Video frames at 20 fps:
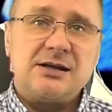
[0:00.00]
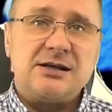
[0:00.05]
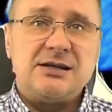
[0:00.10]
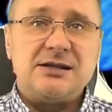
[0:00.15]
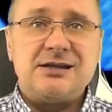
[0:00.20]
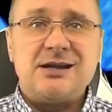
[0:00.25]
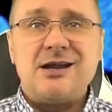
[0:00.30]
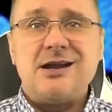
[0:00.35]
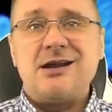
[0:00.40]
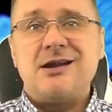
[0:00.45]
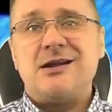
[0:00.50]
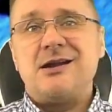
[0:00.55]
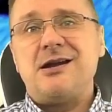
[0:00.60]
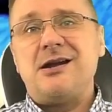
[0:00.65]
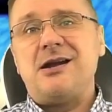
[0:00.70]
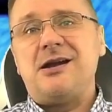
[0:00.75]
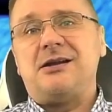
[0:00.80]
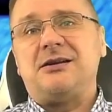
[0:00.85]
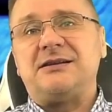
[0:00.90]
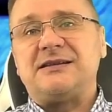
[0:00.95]

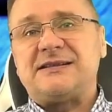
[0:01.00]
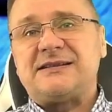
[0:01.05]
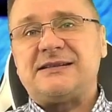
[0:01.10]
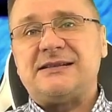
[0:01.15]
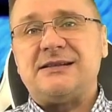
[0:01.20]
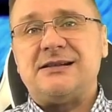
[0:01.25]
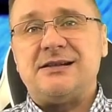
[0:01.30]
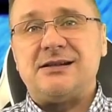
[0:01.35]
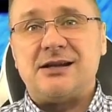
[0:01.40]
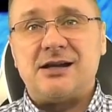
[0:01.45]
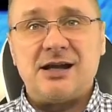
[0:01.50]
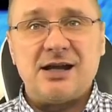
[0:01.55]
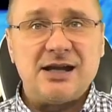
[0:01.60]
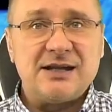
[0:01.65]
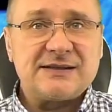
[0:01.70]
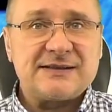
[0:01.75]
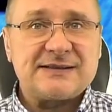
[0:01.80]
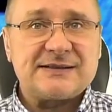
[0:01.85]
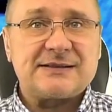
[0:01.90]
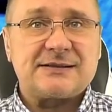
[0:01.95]

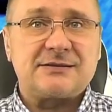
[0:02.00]
EACS